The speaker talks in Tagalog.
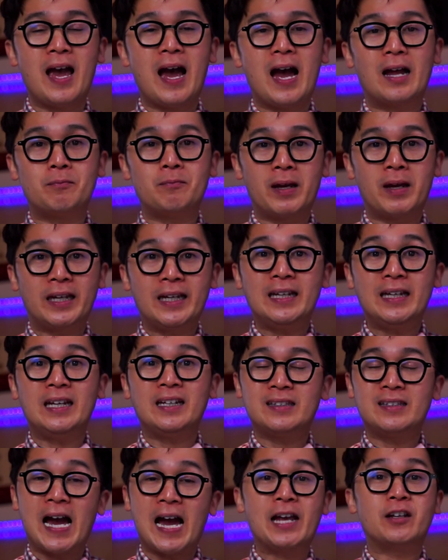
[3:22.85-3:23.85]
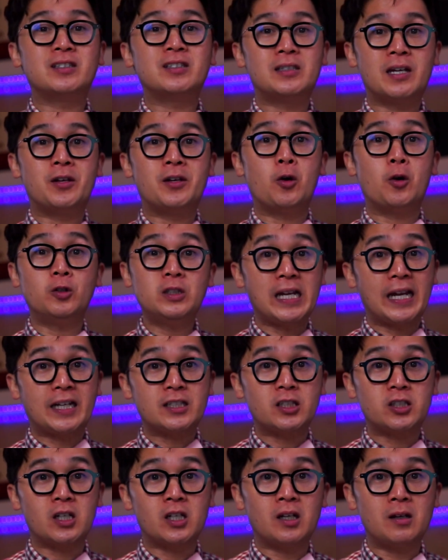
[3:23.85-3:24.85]
at mahilig tayo sa
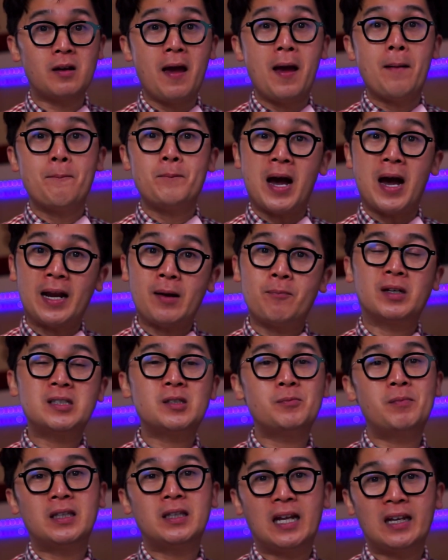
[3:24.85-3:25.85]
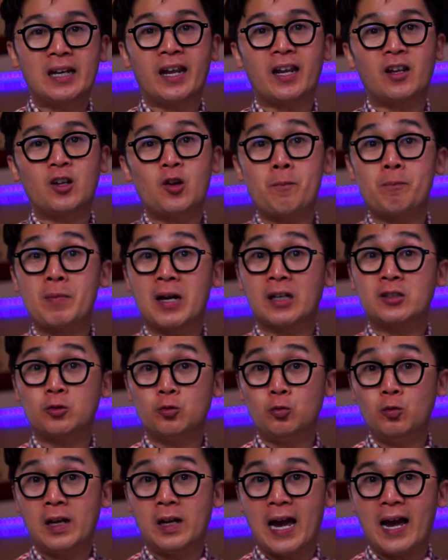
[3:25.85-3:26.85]
notation para mas madali yung
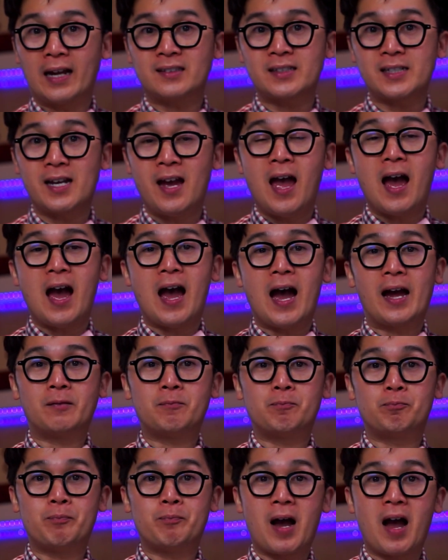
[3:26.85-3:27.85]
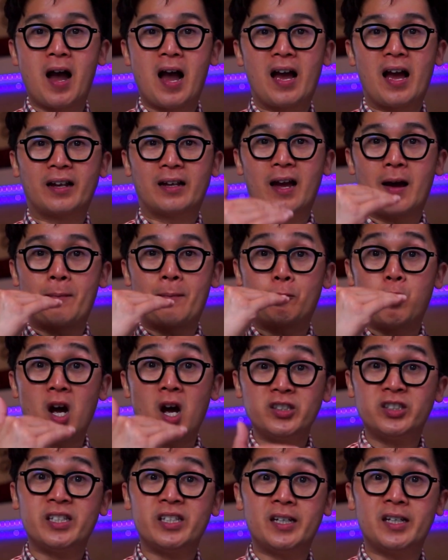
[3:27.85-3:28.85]
pagsulat at
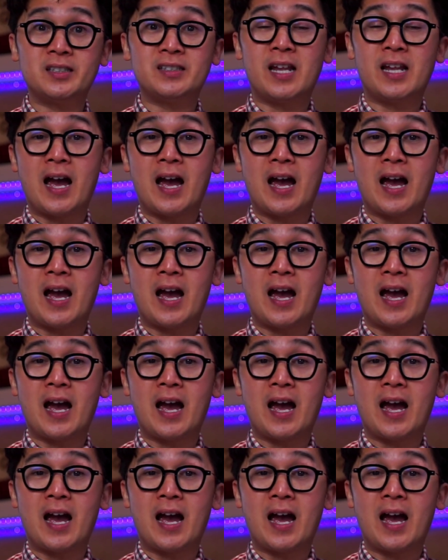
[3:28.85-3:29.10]
pag-process ah,